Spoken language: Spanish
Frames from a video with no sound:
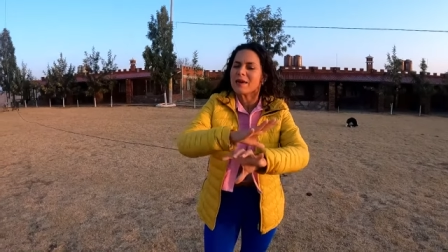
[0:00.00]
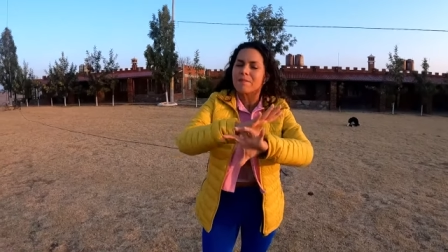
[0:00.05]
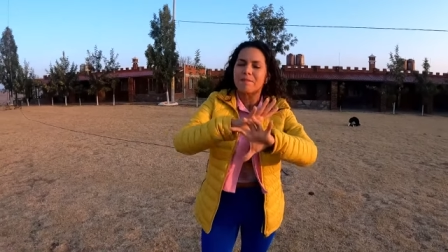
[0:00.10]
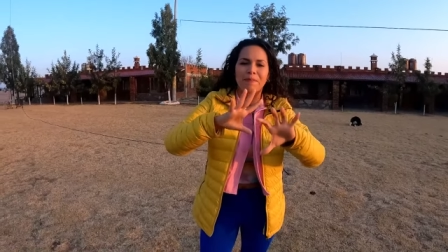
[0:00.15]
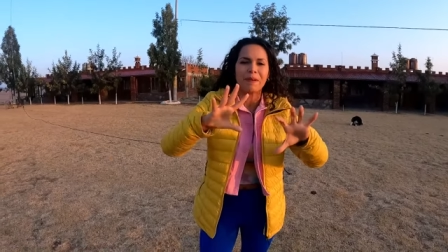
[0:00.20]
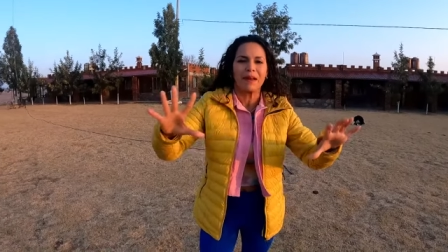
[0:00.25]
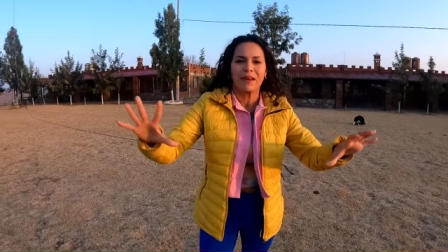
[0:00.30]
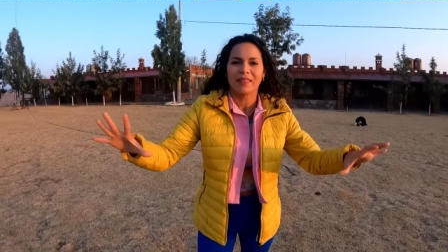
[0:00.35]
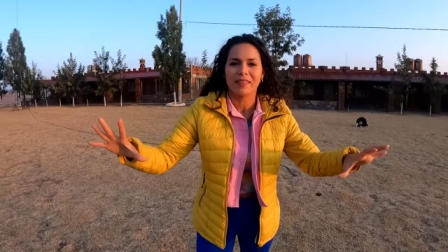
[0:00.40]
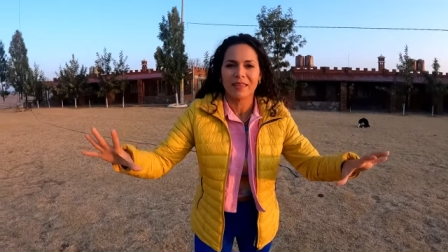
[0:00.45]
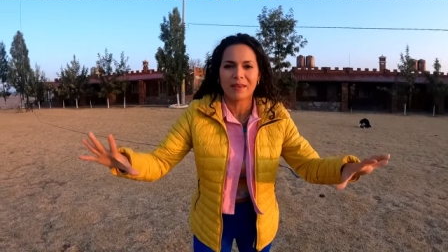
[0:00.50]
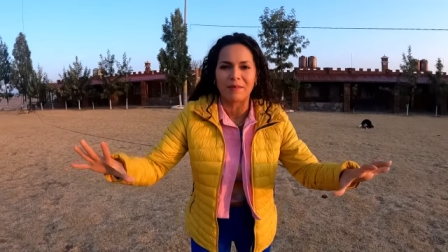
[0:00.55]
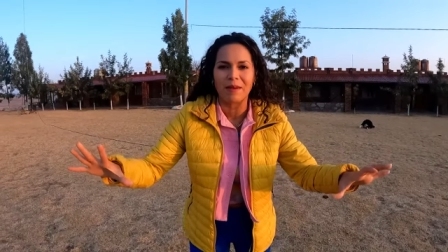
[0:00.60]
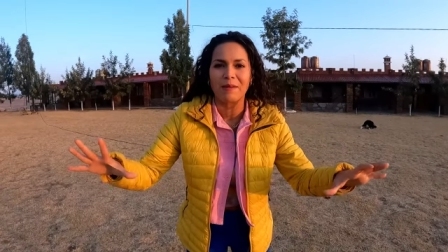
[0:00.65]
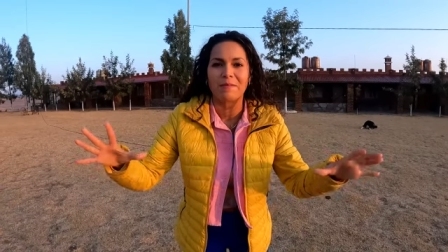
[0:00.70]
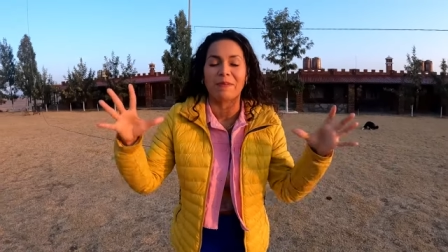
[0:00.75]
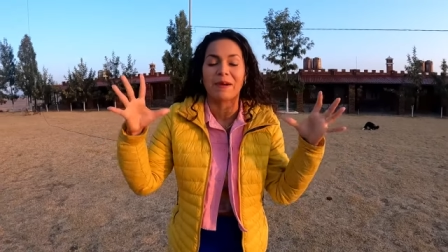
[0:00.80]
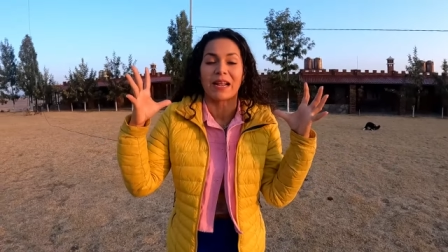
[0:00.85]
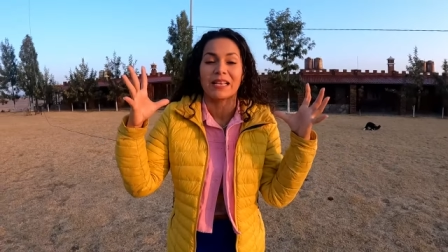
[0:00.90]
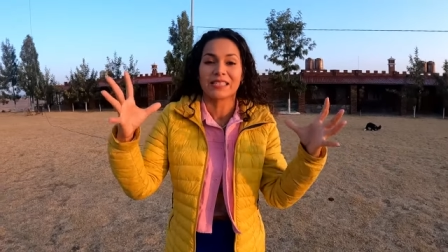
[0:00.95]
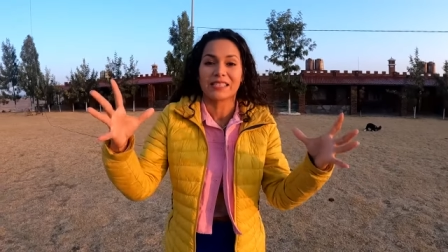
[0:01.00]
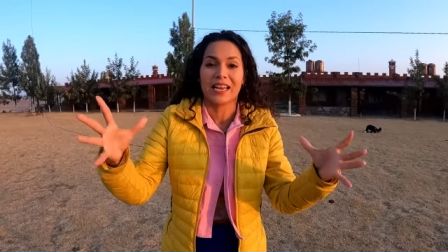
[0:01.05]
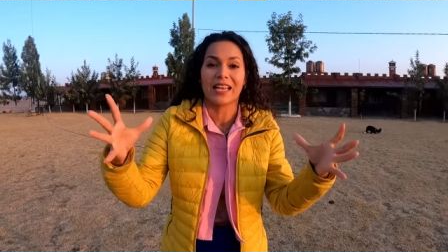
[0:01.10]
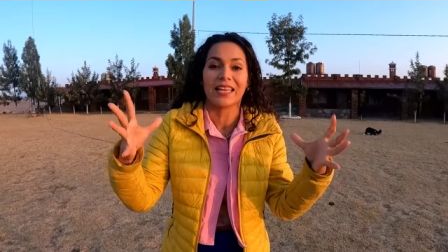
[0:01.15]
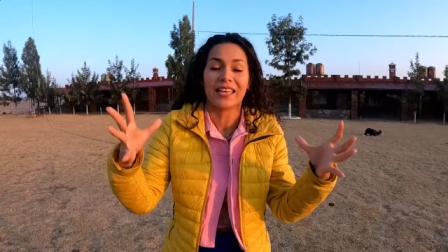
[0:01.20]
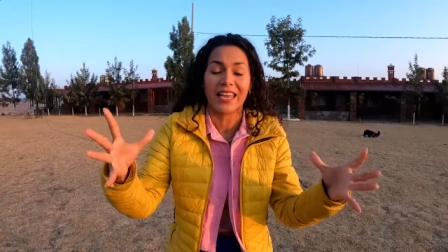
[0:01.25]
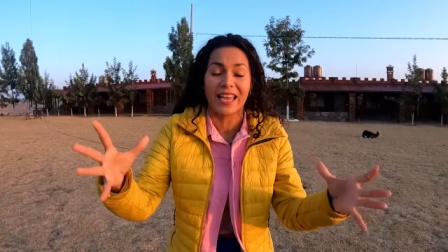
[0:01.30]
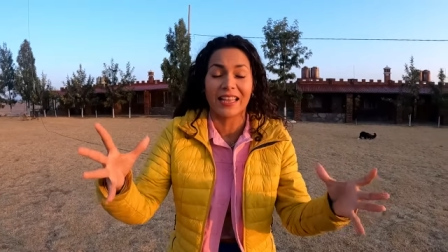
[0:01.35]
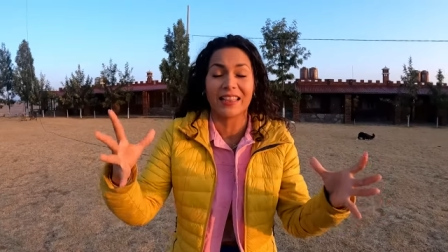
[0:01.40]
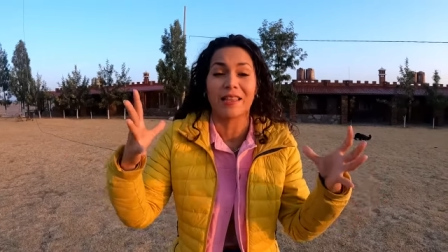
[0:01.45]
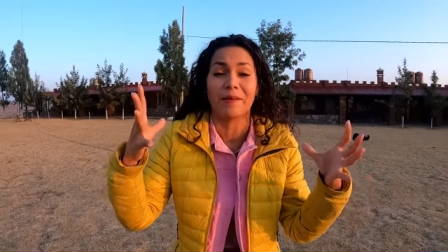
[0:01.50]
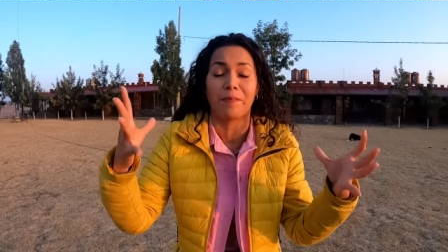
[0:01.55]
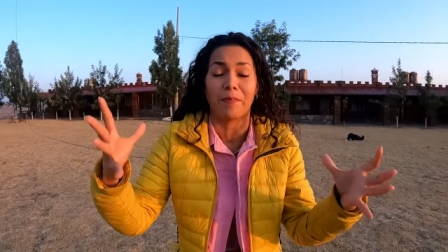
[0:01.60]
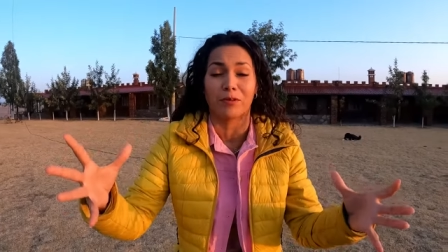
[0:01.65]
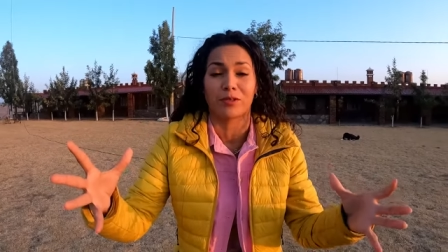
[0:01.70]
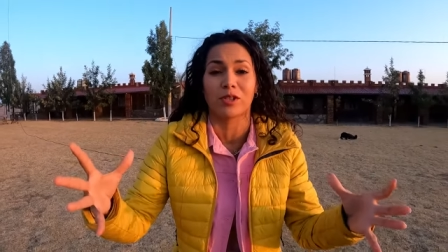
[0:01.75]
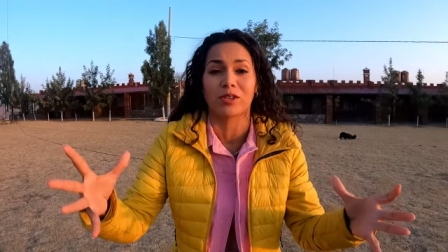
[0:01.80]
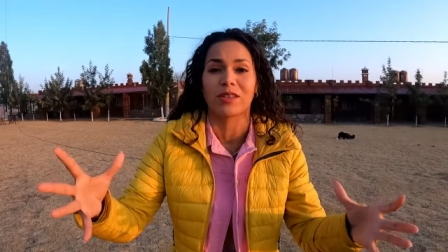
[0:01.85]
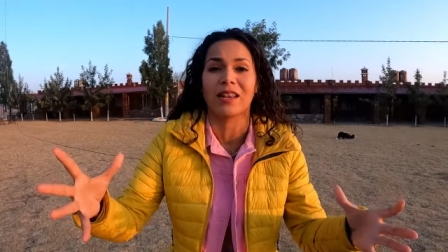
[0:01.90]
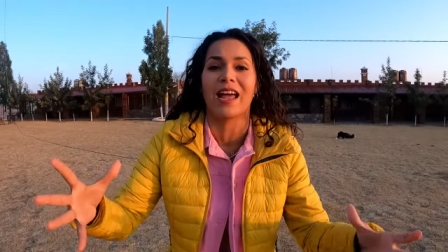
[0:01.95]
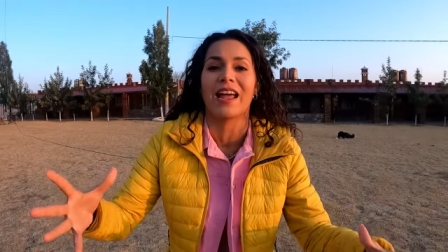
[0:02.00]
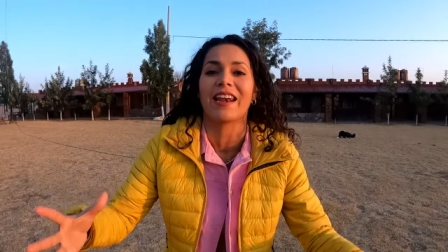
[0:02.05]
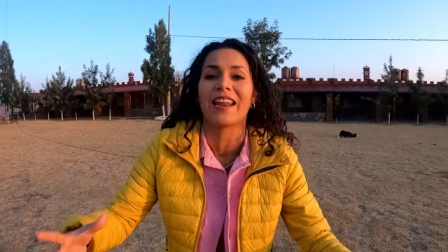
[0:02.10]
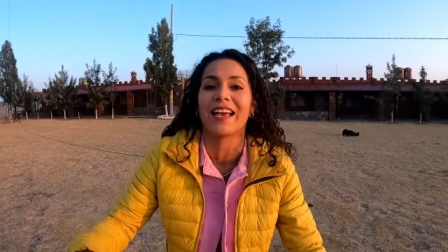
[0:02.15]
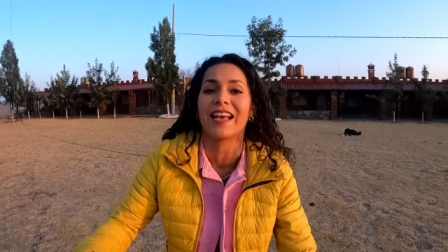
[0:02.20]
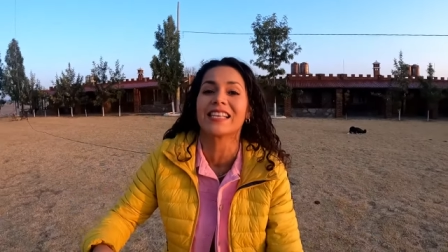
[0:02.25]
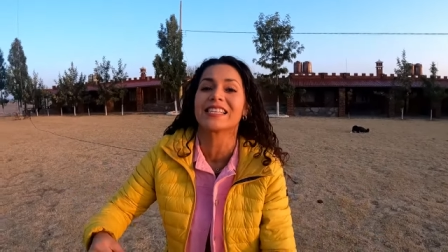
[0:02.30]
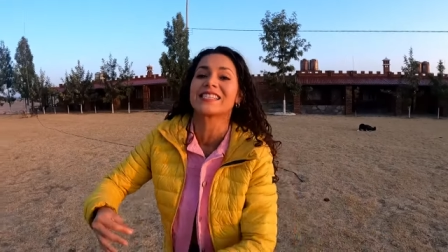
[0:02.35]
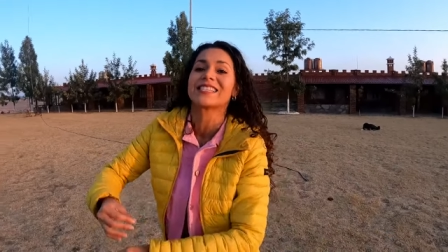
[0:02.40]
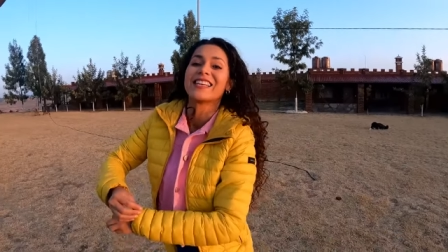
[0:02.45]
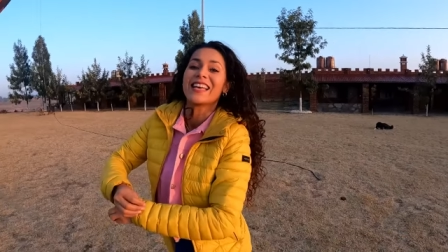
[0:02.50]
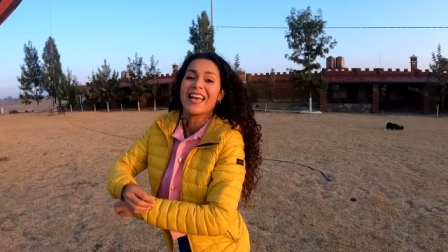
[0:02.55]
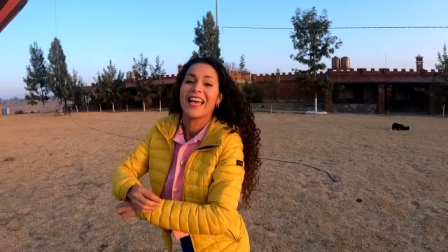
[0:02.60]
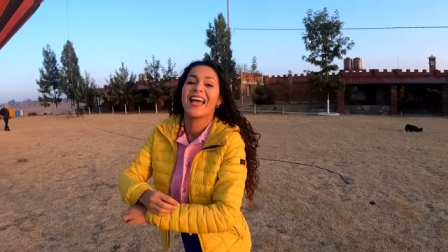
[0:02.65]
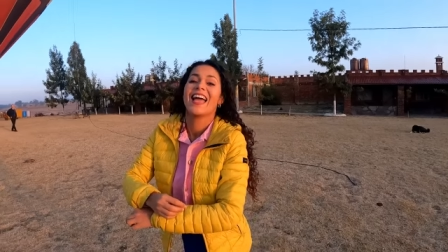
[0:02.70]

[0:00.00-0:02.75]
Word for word: imperdible para hacer aquí en Tepozotlán es